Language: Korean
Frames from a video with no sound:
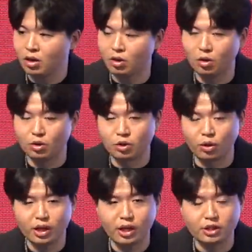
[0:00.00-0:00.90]
어,
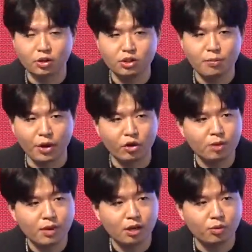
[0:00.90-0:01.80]
저희가 이제 현재
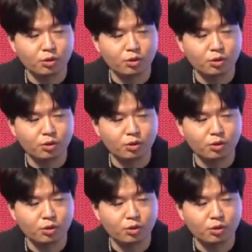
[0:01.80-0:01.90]
배경음악을